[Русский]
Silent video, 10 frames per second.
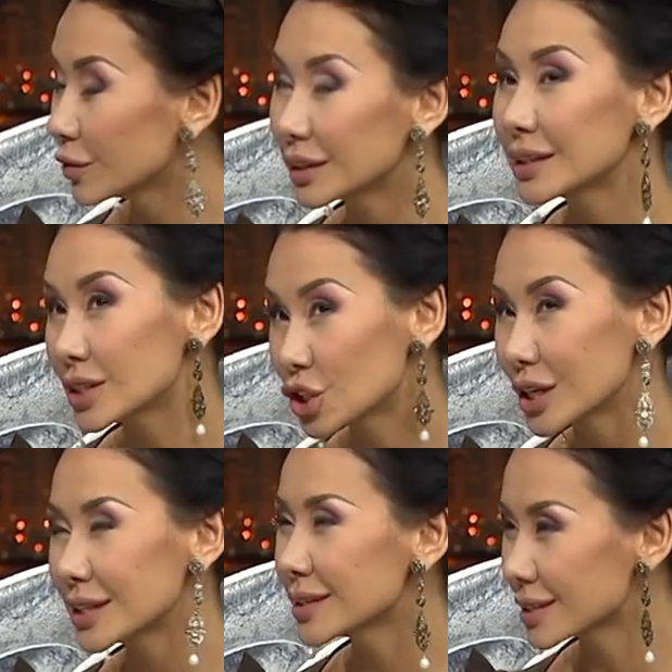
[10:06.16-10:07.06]

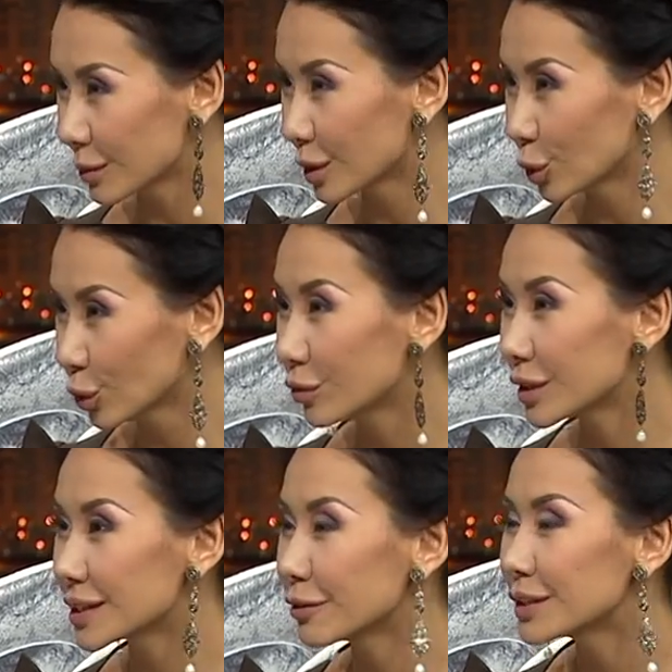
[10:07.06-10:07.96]
2011 году
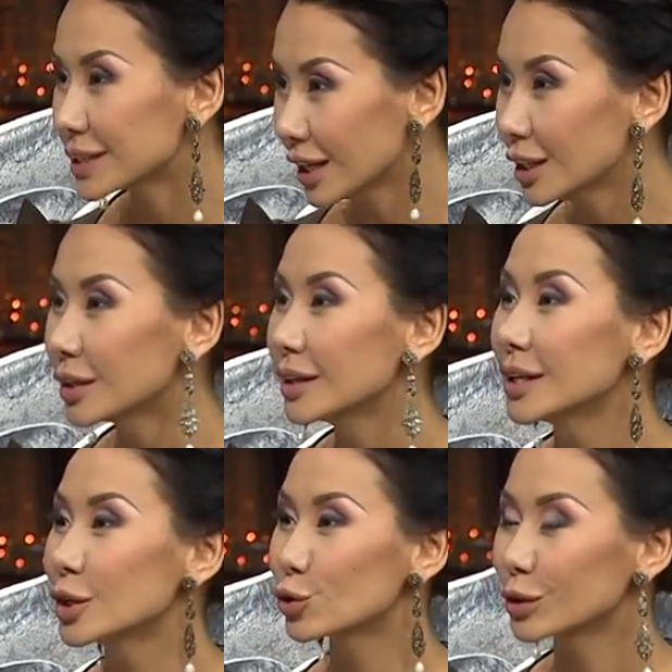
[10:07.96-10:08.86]
вас официально
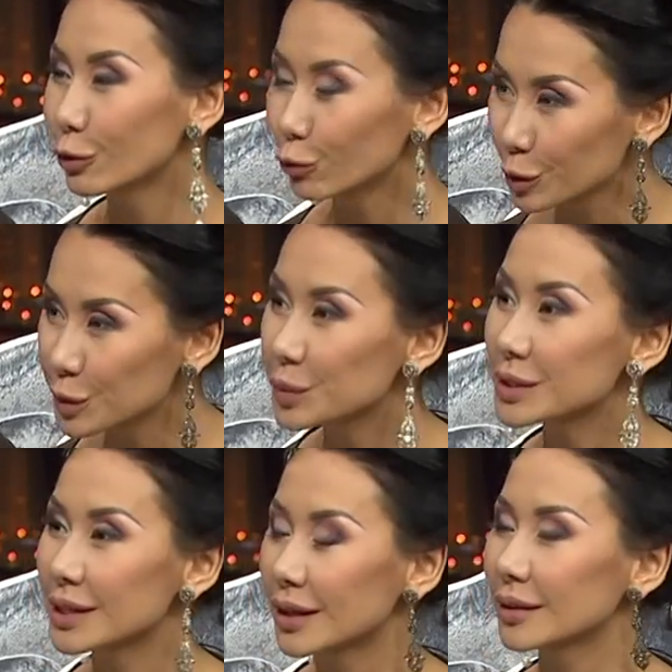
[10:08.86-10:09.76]
журнал Forbes
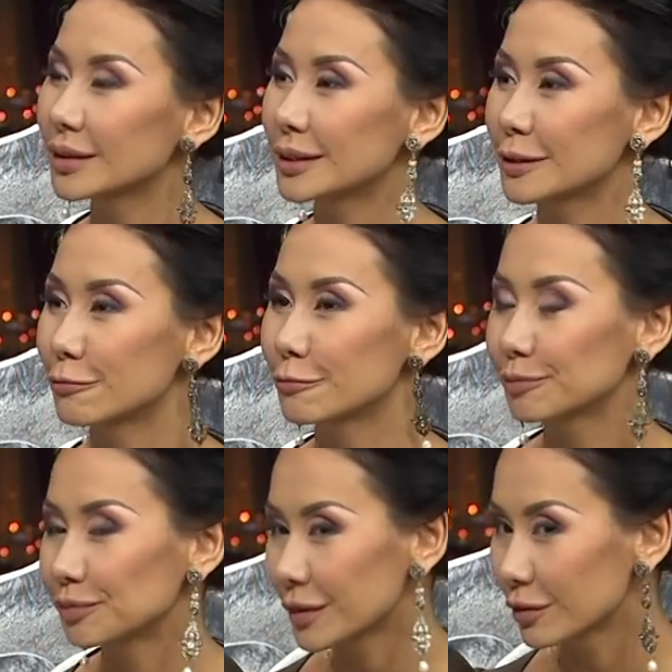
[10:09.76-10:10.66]
признал
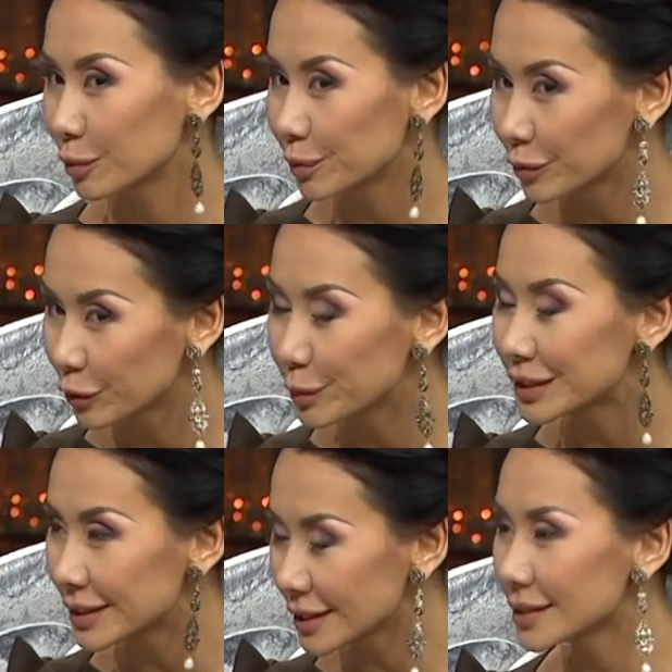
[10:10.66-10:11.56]
а,
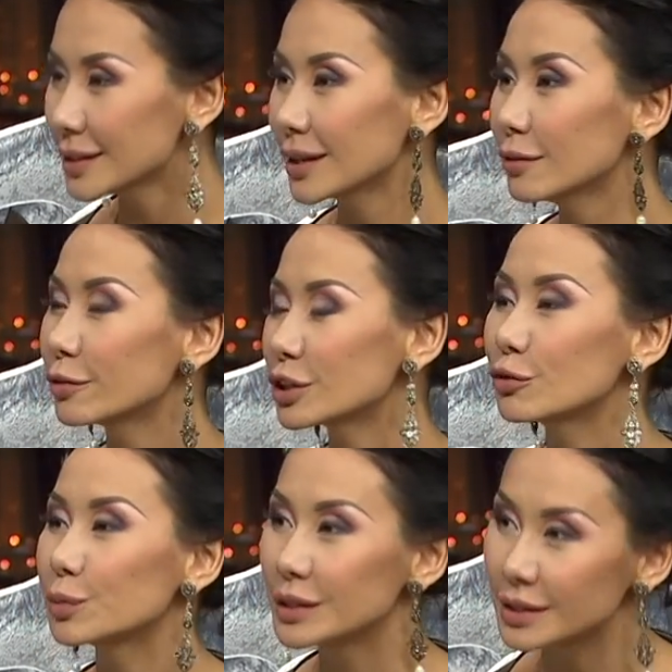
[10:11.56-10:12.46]
50, да, вы вошли
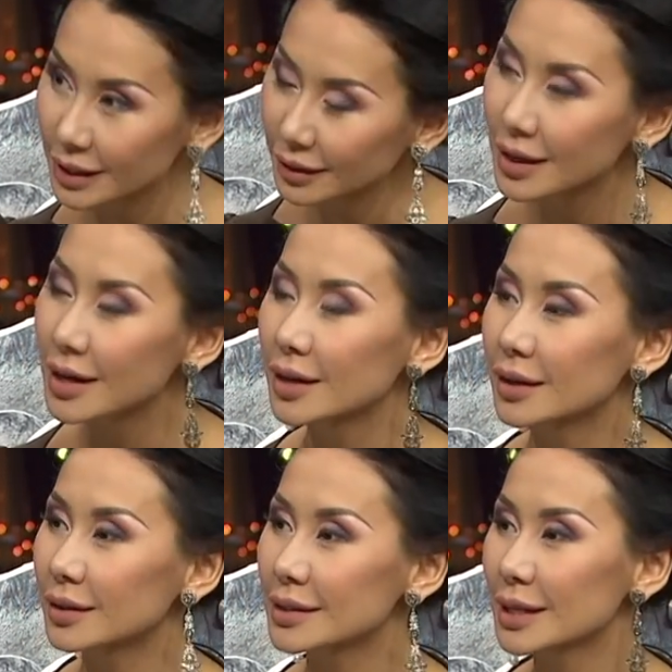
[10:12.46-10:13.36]
в 50
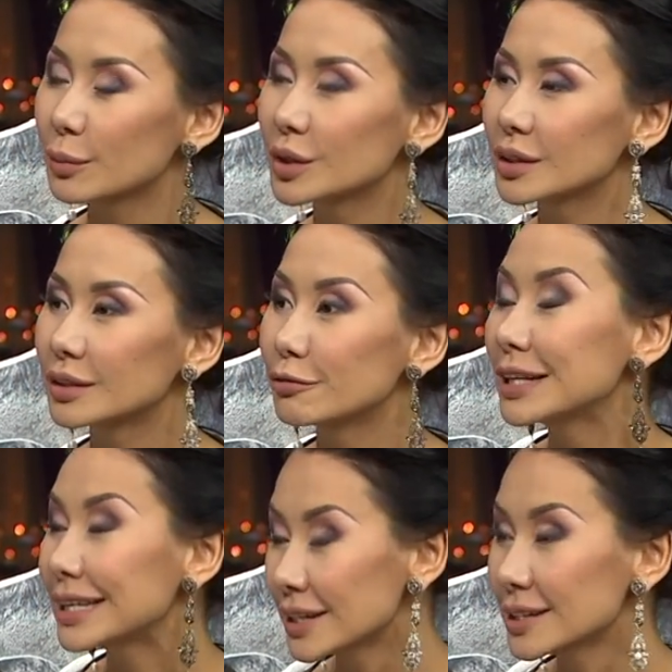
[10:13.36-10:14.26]
а, самых э,
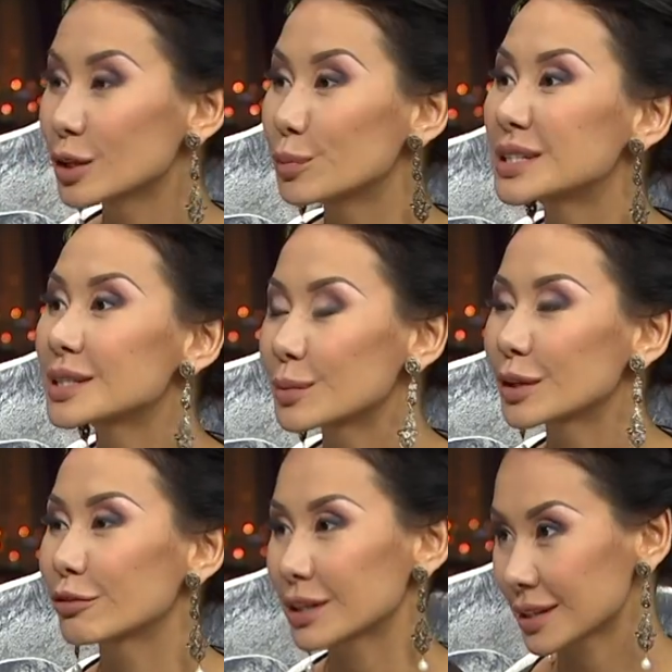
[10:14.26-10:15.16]
влиятельных
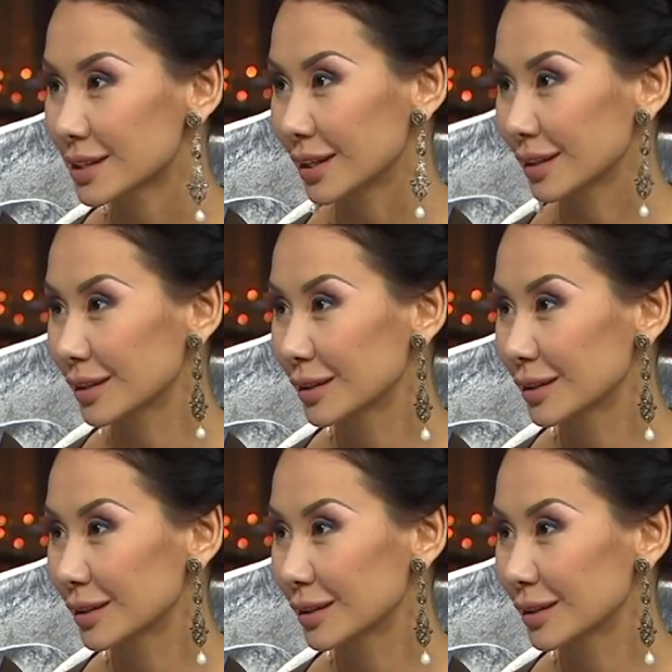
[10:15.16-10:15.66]
бизнесменов Казахстана.